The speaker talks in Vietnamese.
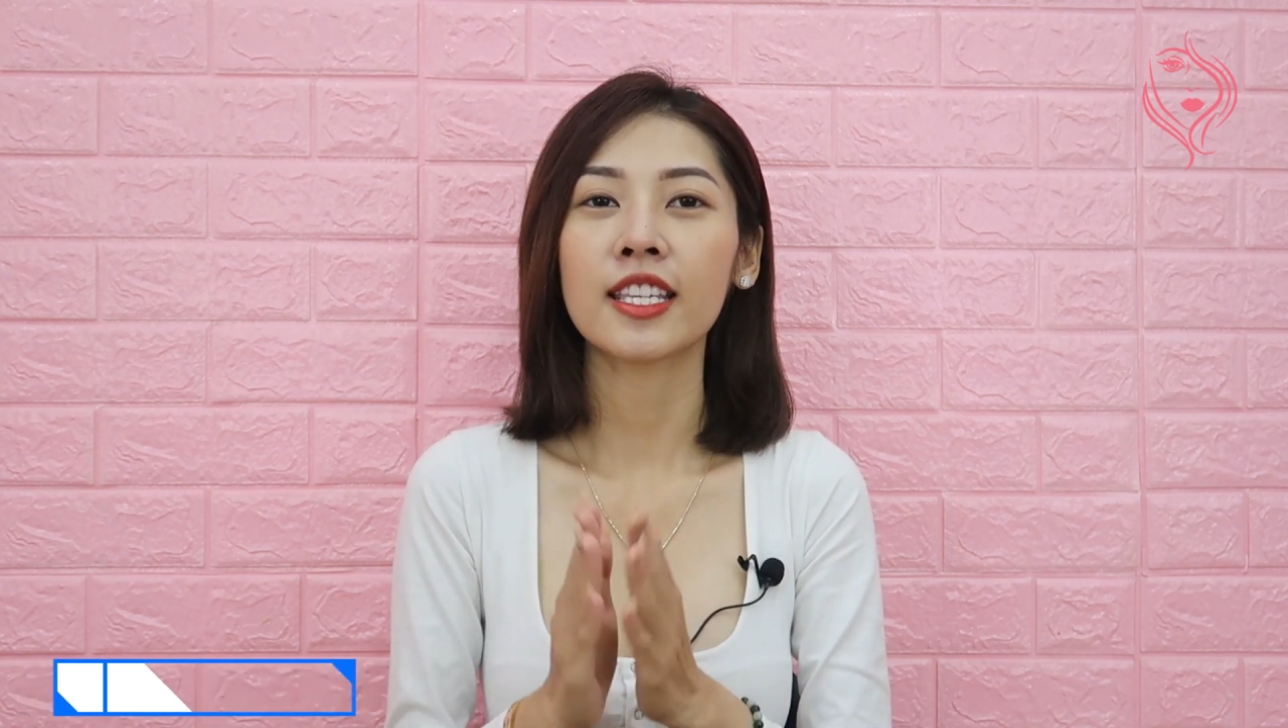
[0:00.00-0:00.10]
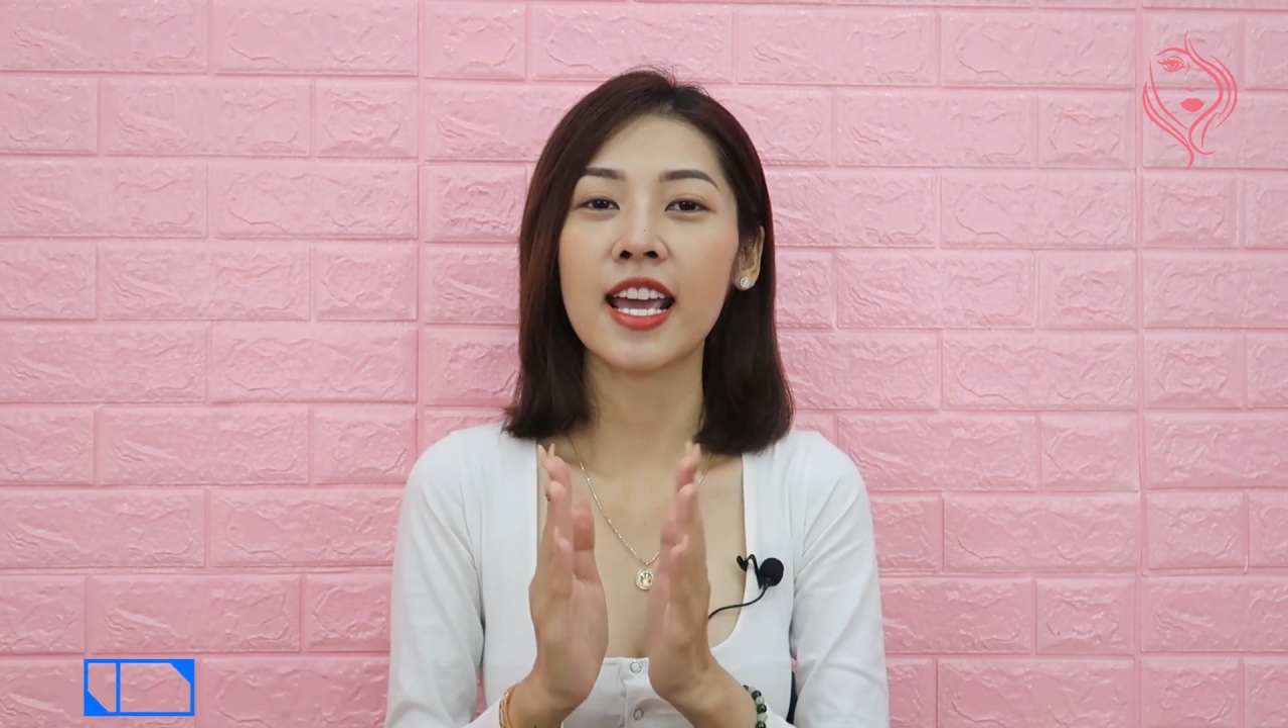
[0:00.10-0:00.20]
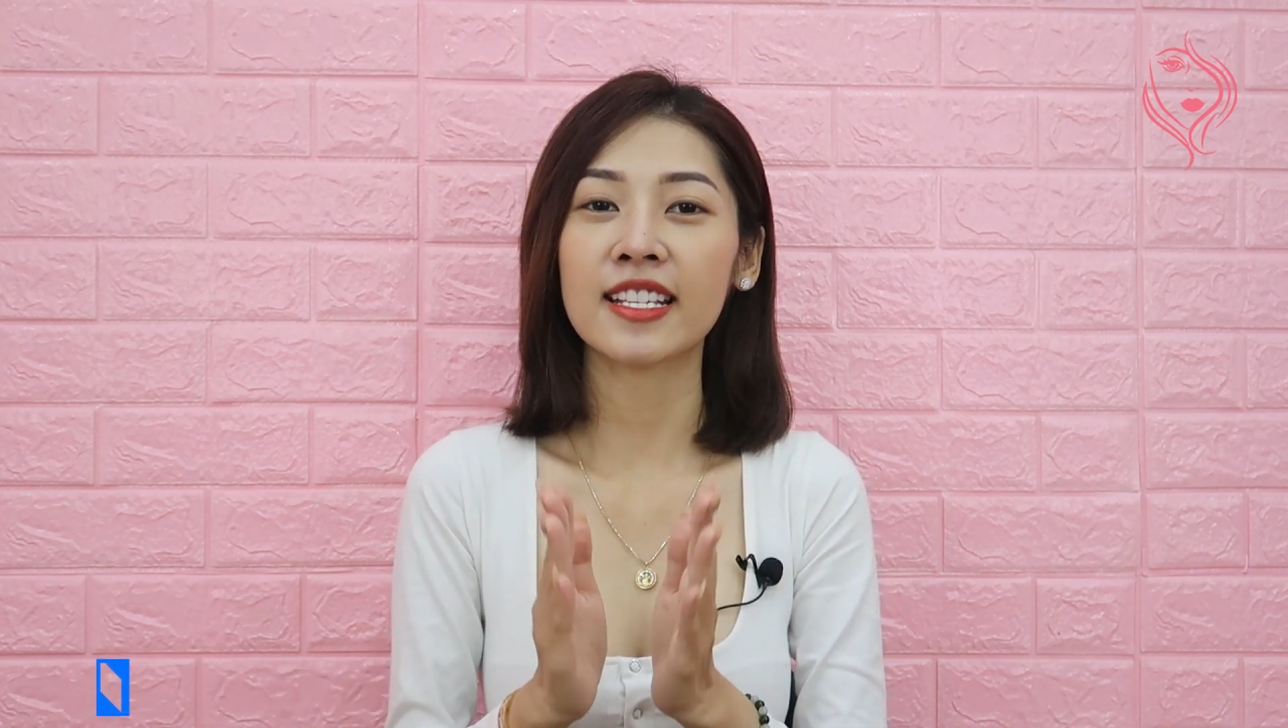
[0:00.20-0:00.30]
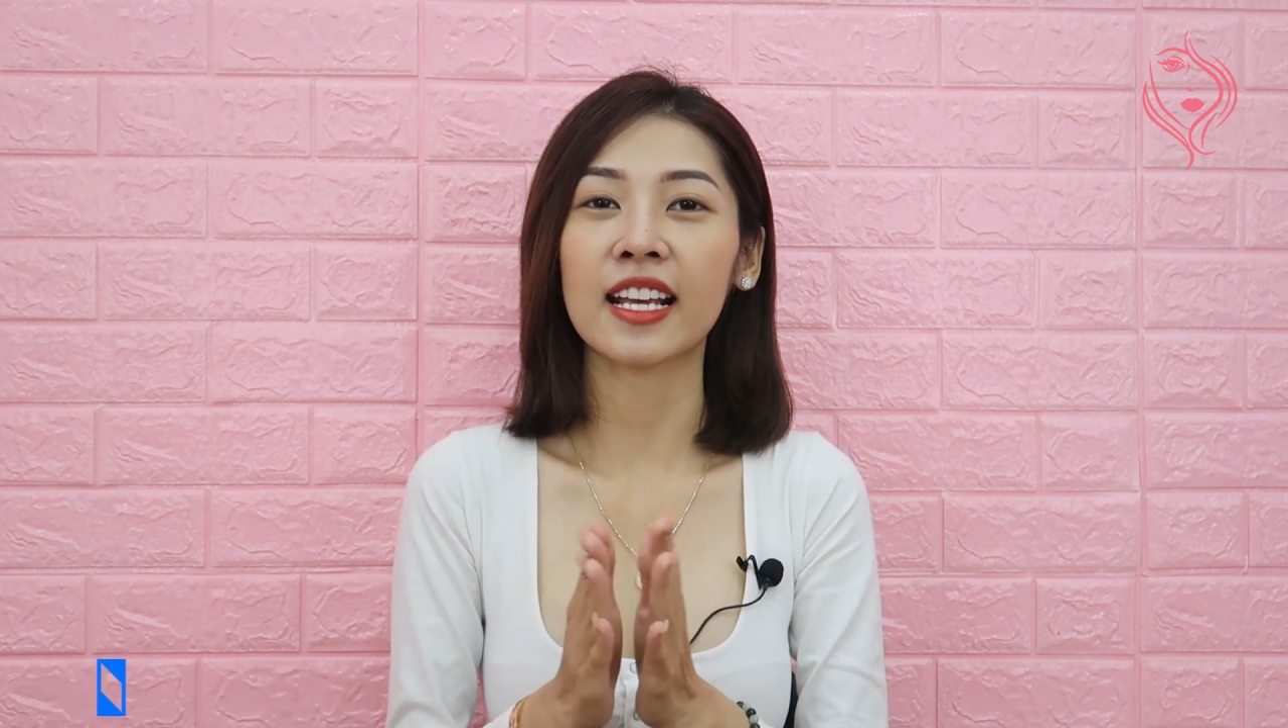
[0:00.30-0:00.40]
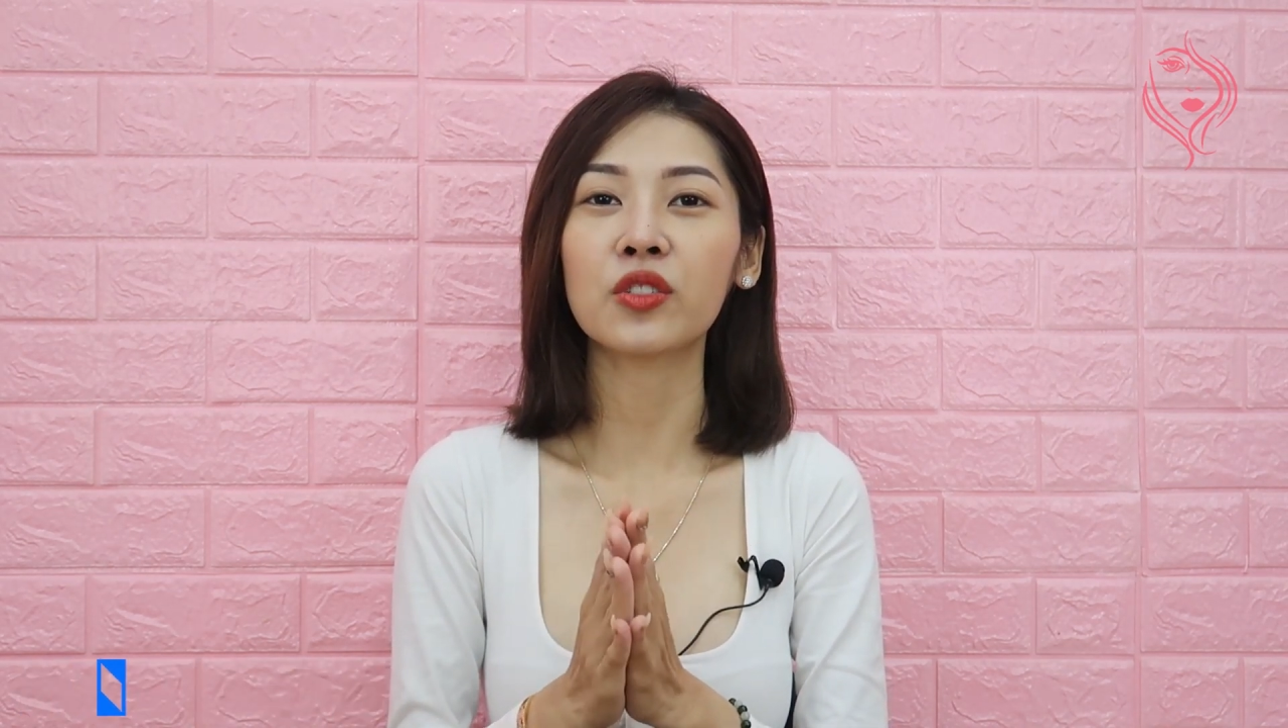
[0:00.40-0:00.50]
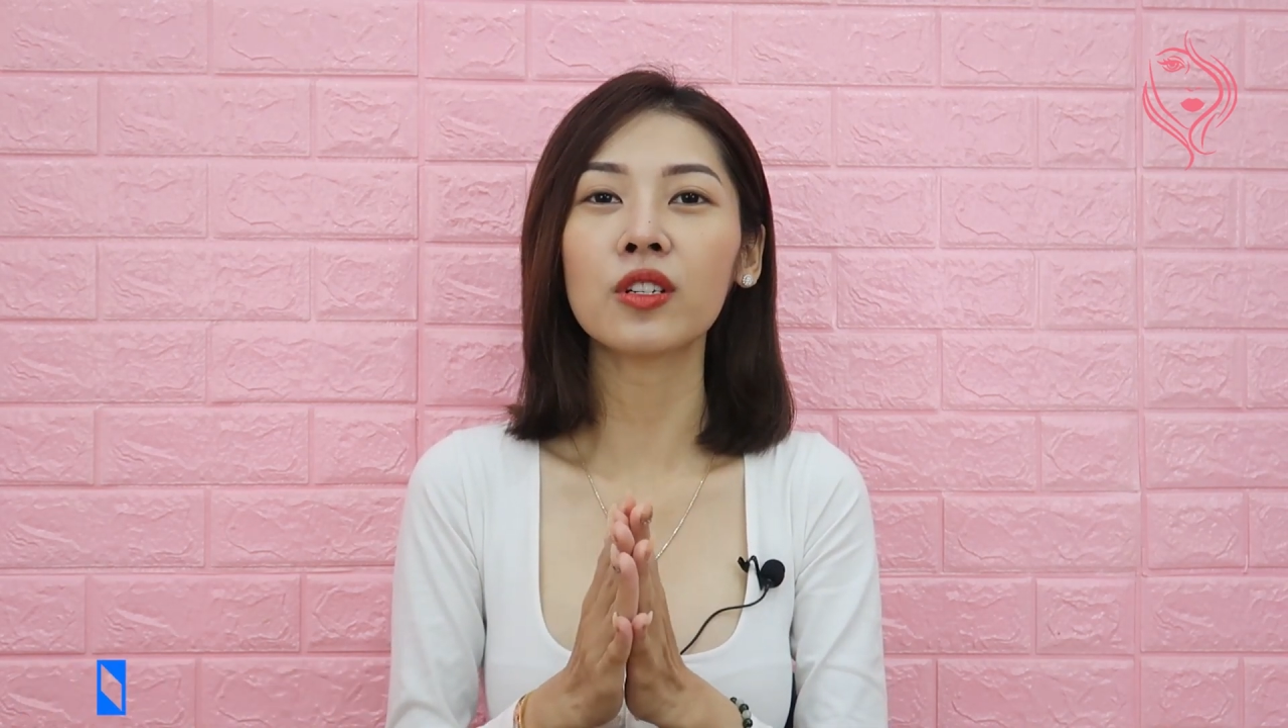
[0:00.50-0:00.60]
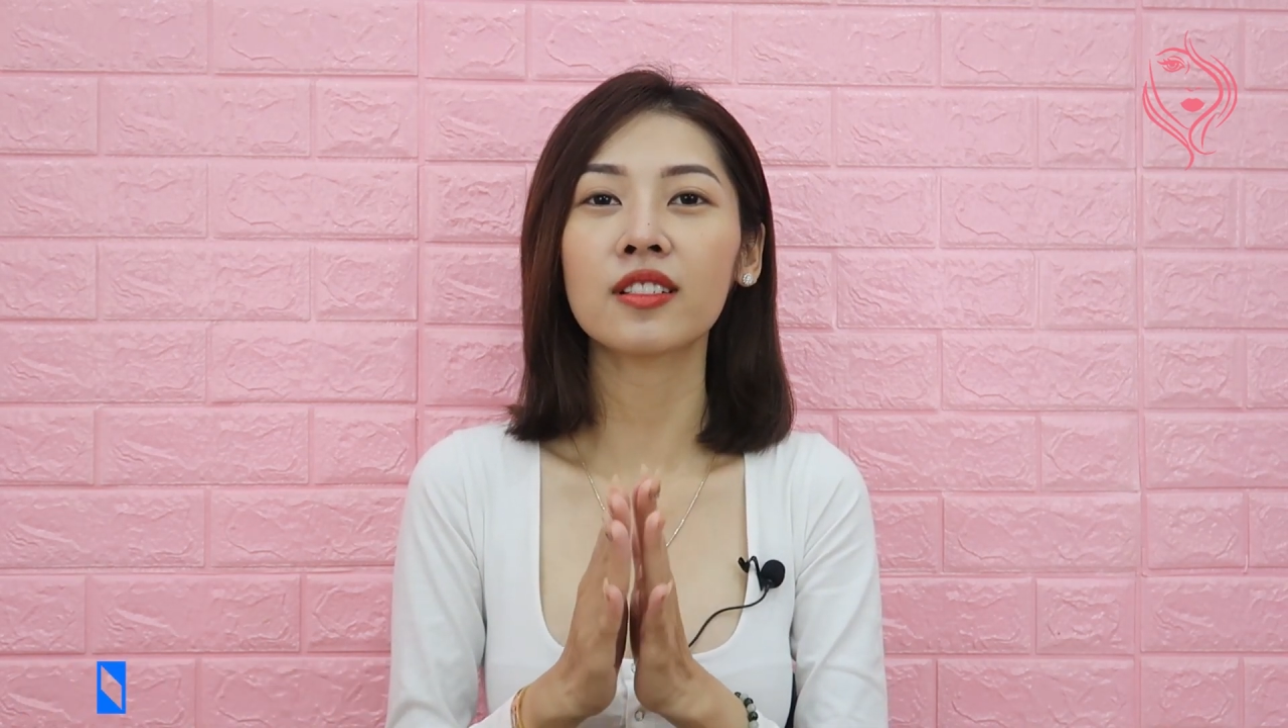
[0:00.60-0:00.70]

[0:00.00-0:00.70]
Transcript: nhà sản xuất